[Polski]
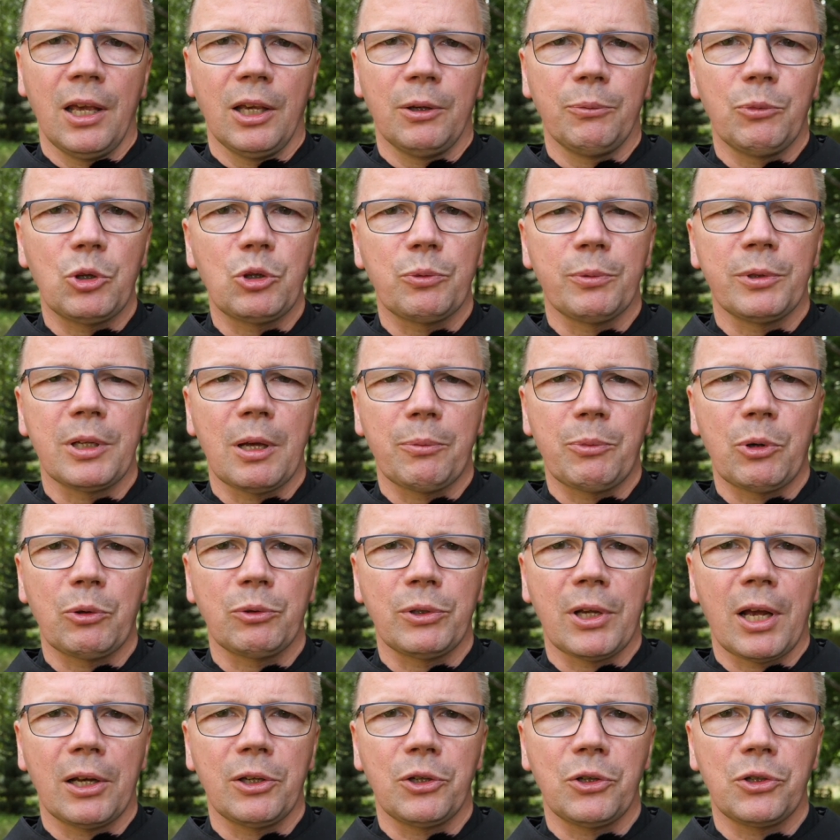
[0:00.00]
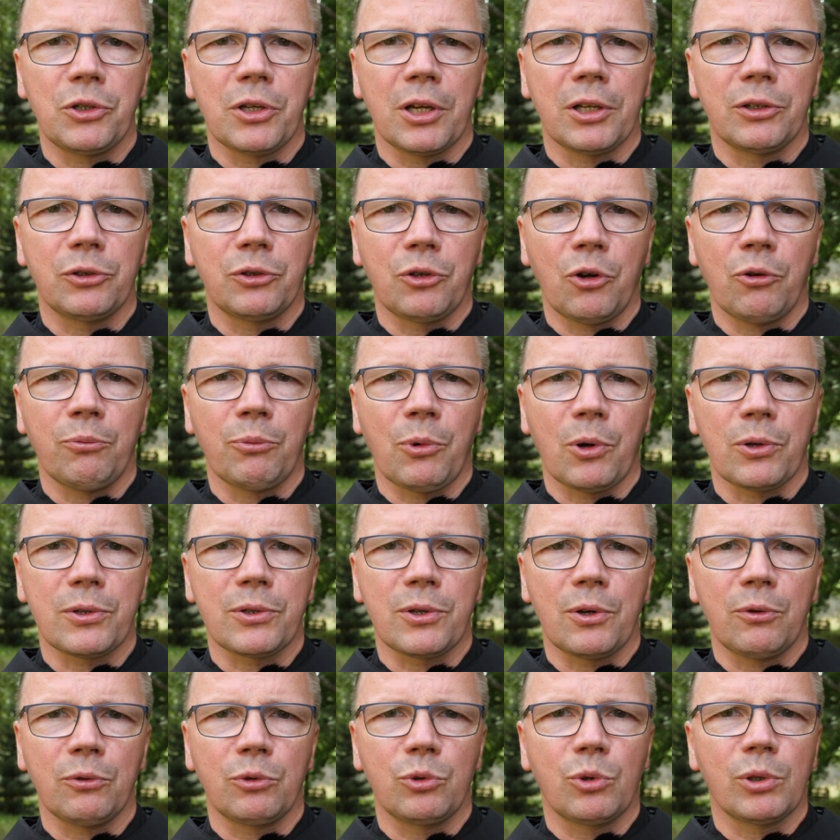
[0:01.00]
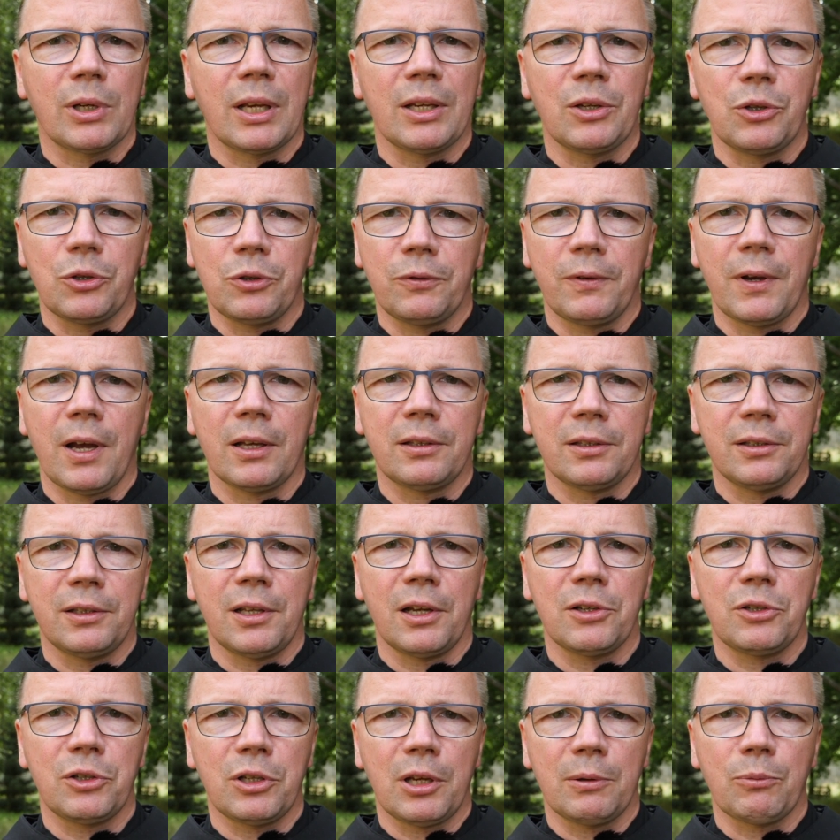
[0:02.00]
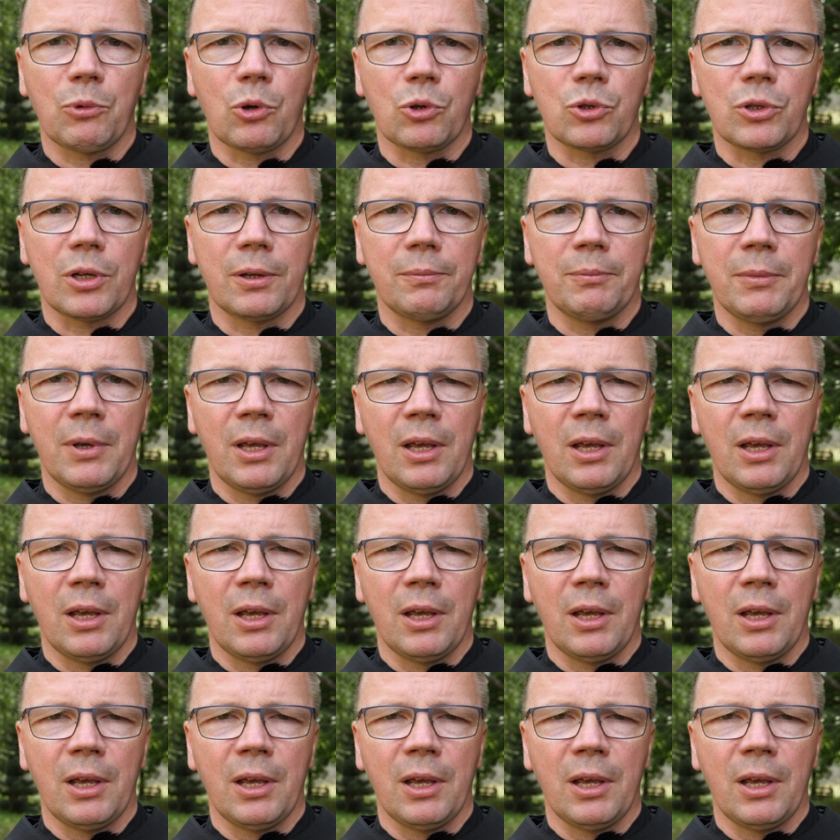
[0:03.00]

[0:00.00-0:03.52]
byśmy napełniali się tą mocą, której świat dać nie może.